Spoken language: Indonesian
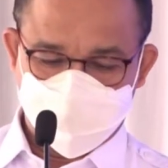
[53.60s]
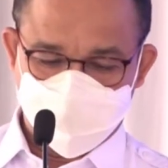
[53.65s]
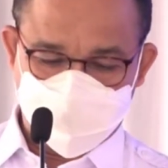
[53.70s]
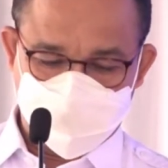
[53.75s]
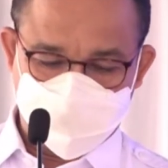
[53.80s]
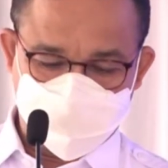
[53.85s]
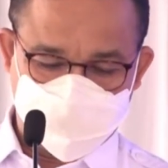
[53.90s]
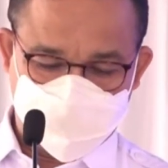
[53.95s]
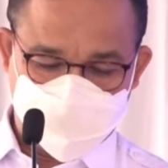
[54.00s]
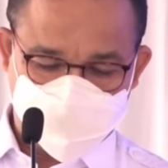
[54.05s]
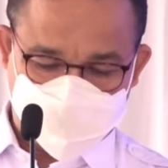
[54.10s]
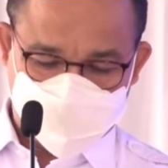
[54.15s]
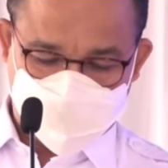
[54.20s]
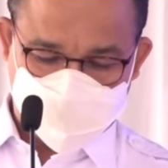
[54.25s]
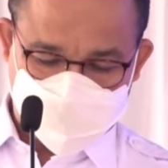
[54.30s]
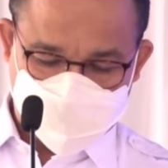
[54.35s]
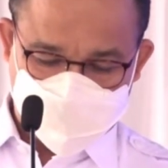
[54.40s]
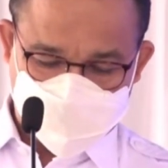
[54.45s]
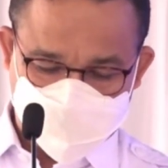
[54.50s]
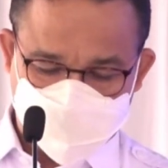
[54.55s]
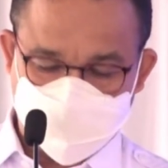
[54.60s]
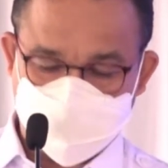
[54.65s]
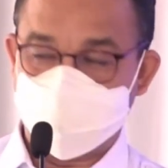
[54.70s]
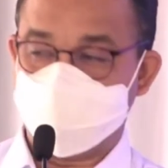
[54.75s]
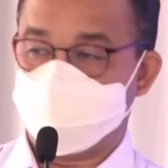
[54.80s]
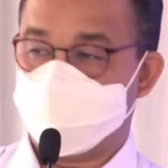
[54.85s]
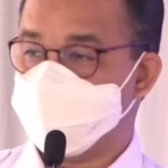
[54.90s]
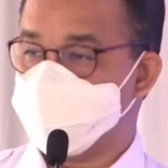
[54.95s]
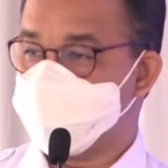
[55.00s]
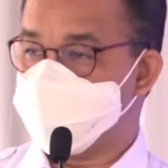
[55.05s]
juga bagi para
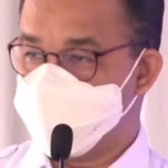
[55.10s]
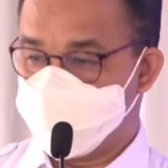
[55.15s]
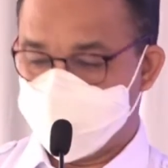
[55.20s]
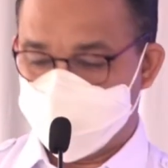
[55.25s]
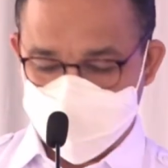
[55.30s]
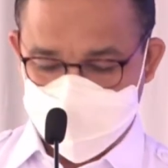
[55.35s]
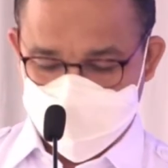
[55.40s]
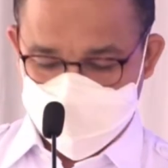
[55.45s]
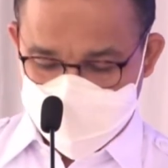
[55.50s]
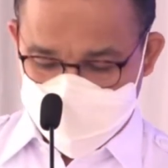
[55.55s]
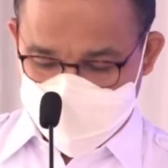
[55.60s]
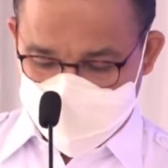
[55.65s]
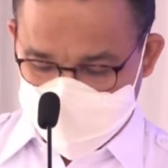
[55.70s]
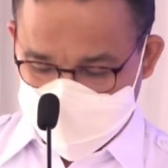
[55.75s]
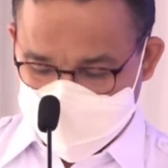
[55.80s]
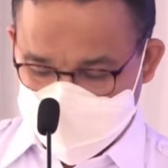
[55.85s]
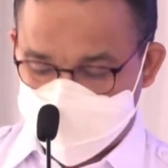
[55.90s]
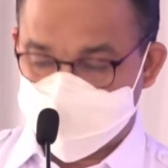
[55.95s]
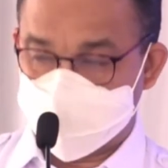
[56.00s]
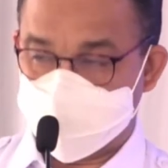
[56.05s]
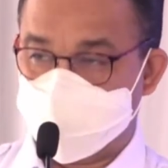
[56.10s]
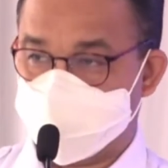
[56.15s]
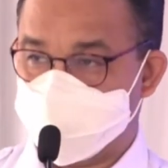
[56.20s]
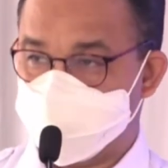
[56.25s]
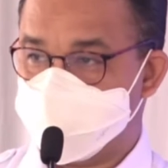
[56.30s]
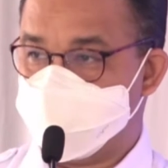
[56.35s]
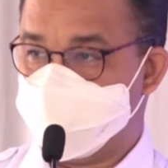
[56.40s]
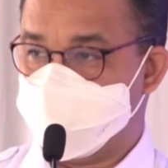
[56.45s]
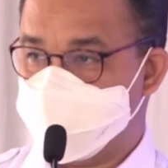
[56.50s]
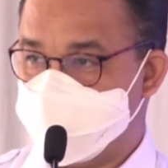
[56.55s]
pedagang semuanya kita
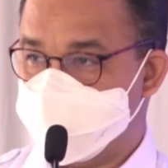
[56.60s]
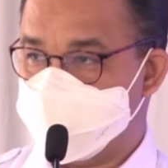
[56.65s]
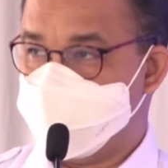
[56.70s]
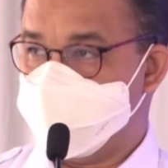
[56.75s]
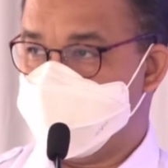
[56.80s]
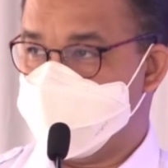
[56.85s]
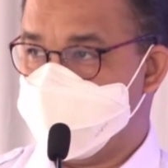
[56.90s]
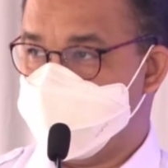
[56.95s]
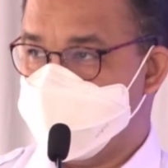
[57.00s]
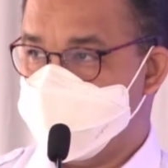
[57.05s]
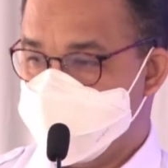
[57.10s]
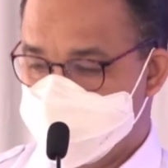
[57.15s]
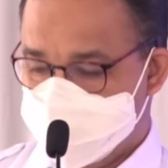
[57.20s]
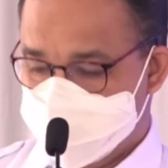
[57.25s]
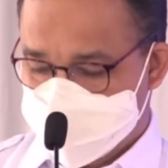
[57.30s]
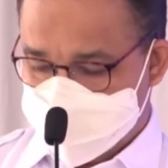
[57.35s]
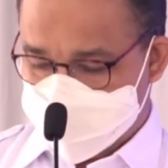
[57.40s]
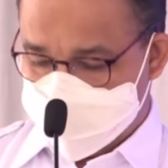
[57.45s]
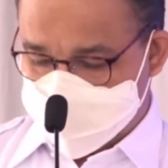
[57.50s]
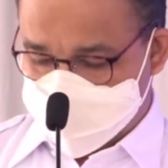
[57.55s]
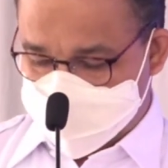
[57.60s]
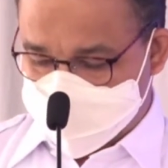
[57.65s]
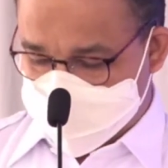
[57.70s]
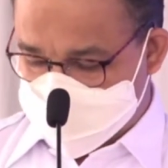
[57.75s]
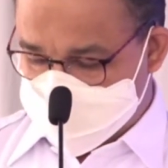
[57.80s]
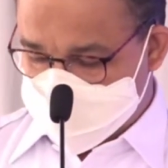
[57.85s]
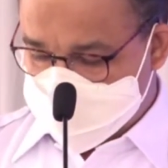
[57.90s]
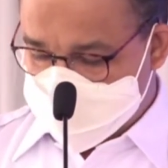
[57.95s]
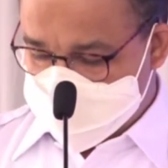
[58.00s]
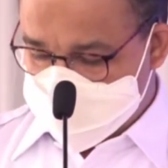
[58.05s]
berharap nantinya
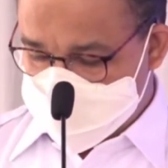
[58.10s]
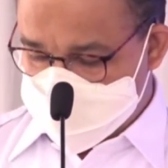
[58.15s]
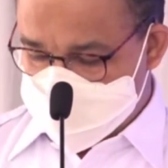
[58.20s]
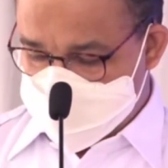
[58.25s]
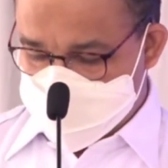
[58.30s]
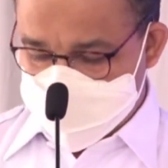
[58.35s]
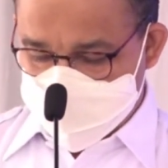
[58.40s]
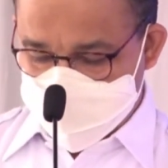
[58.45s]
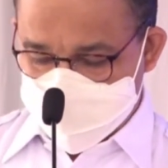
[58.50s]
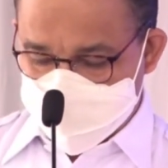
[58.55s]
tempat ini